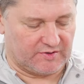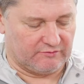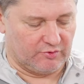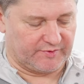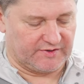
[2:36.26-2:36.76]

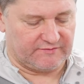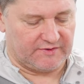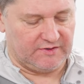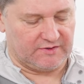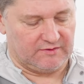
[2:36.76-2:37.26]
мировой
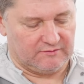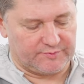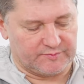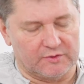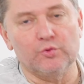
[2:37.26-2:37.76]
производитель, в
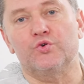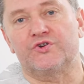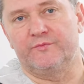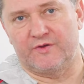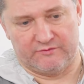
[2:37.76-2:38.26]
общем-то
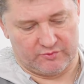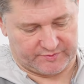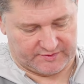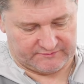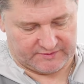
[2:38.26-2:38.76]
лучший мировой
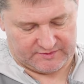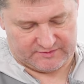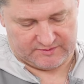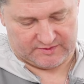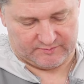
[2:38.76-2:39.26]

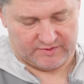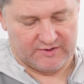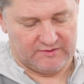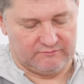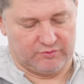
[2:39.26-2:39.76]
производитель, как бы,
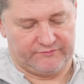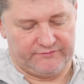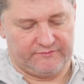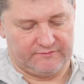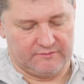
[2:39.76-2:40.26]
вот,
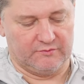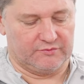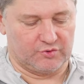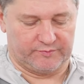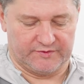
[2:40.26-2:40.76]

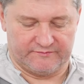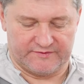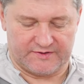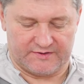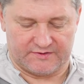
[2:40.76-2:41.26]
ну, соплы,
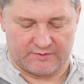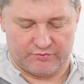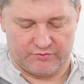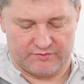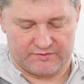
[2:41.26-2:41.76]
вы знаете, там
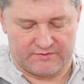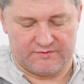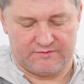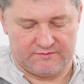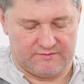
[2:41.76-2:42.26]
у него есть
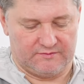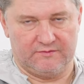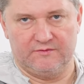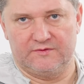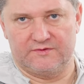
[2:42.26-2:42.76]

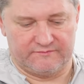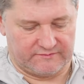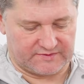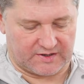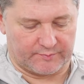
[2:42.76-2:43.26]
из
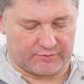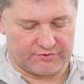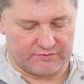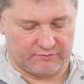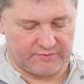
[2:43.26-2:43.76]

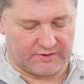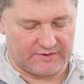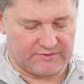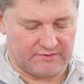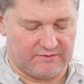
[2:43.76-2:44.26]
высокопрочного,
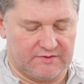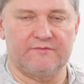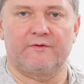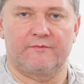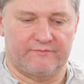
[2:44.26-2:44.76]
металли... Э, из
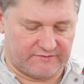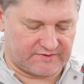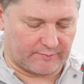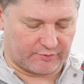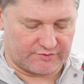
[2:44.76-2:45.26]

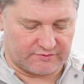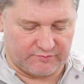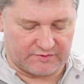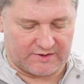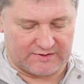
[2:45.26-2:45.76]
высокопрочного
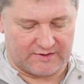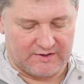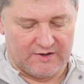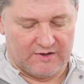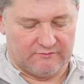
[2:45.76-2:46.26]
металла.
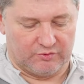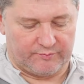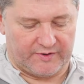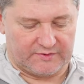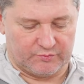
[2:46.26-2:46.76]

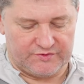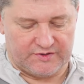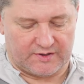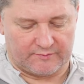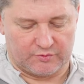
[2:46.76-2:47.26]
Вот, поэтому
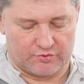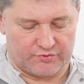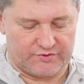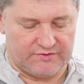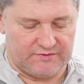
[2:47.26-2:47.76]
здесь так тоже
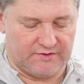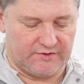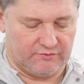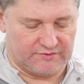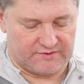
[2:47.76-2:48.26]
очень
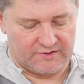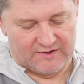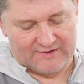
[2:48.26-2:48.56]
серьезно.